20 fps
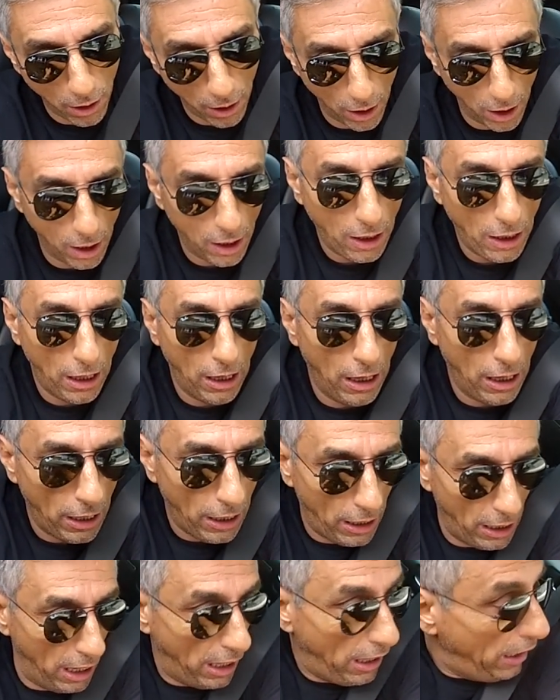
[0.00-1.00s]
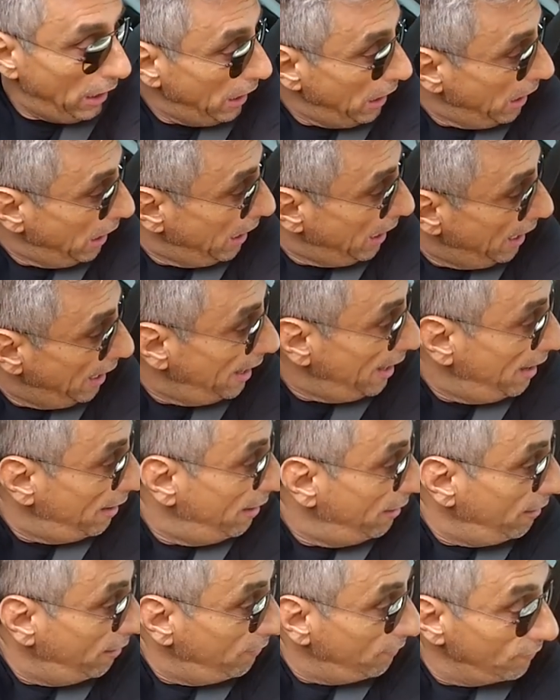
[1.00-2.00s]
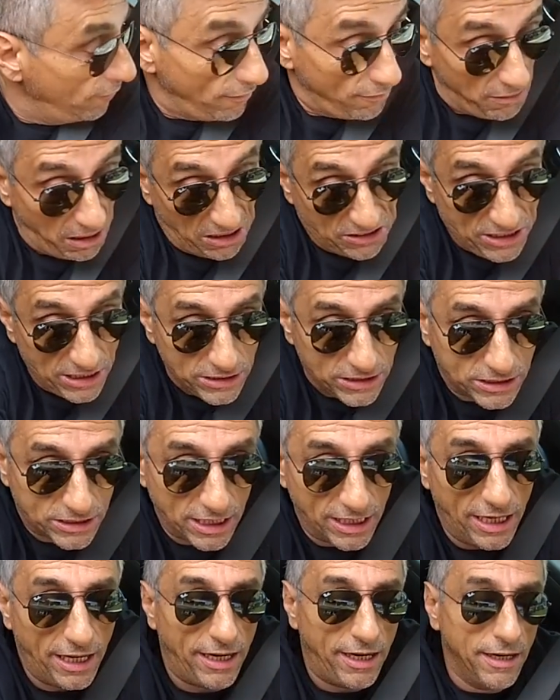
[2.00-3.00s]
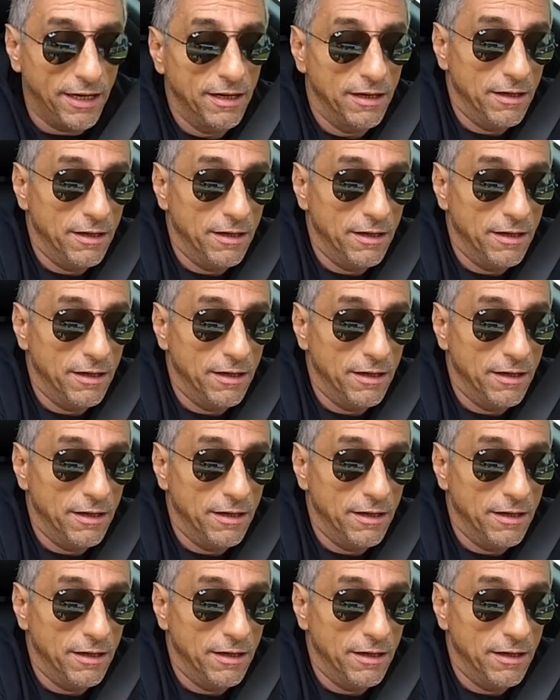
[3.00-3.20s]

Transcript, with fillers: é, é a gente ser